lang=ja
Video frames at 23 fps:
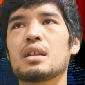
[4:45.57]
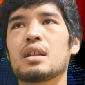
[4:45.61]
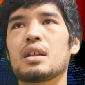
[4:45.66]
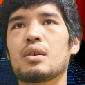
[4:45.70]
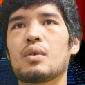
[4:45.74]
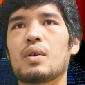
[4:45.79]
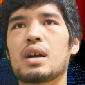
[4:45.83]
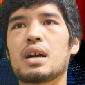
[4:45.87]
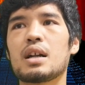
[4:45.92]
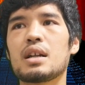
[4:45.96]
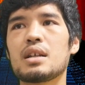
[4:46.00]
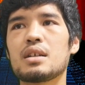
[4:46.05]

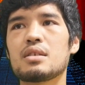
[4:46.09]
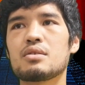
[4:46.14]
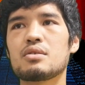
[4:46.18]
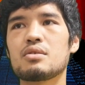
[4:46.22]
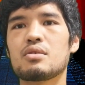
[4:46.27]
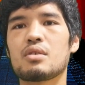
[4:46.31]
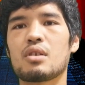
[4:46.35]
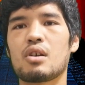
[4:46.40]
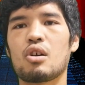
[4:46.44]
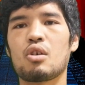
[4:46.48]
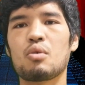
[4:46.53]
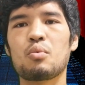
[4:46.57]
で、わかりやす
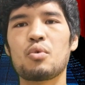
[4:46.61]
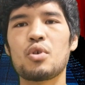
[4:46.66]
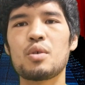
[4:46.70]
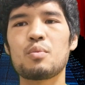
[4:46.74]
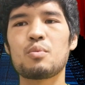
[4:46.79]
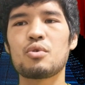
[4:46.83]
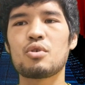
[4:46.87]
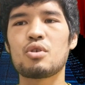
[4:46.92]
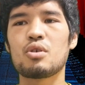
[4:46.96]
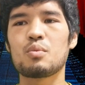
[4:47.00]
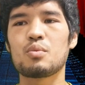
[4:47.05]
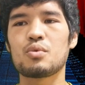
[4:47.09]
いのが重い
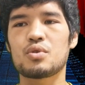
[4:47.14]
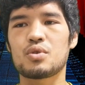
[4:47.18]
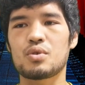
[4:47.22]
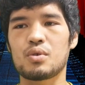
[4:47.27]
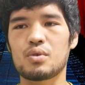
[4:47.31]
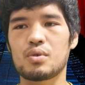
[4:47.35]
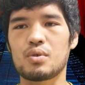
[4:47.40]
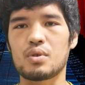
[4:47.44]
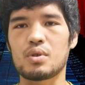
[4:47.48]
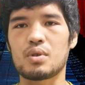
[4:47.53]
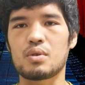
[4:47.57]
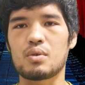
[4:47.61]
ものを持つ
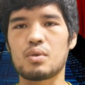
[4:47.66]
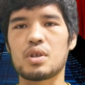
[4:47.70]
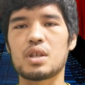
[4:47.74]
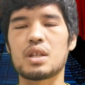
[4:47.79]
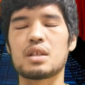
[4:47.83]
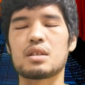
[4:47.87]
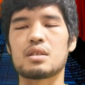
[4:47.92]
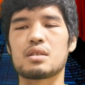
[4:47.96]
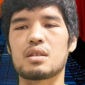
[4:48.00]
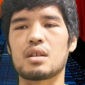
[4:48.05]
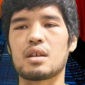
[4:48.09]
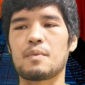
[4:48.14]
こと時
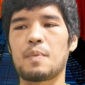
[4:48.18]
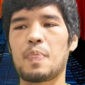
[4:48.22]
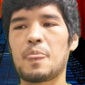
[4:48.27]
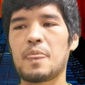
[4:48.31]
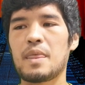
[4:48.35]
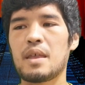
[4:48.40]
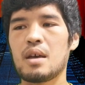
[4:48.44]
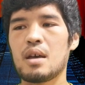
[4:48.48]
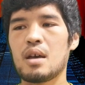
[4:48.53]
ですね。